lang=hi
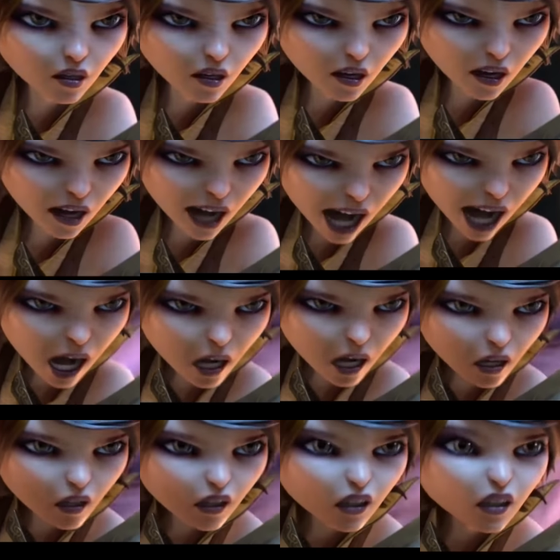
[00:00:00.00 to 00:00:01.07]
वो दोनों एक
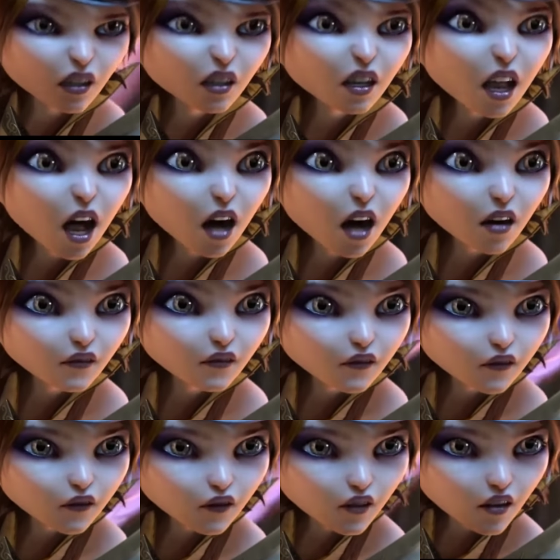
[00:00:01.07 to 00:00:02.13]
दूसरे को कभी भी हरा नहीं
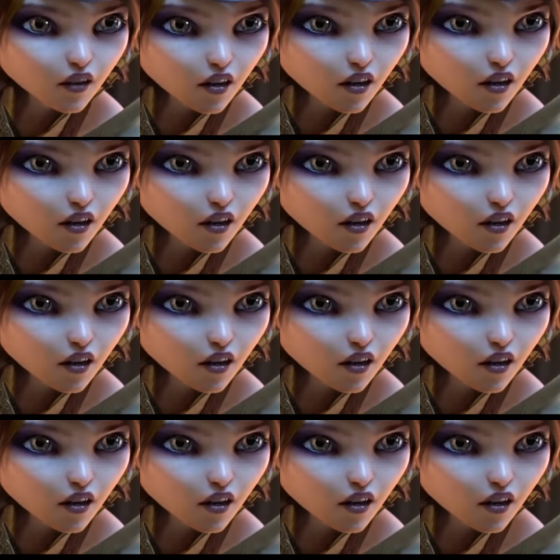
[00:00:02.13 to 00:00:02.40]
सकते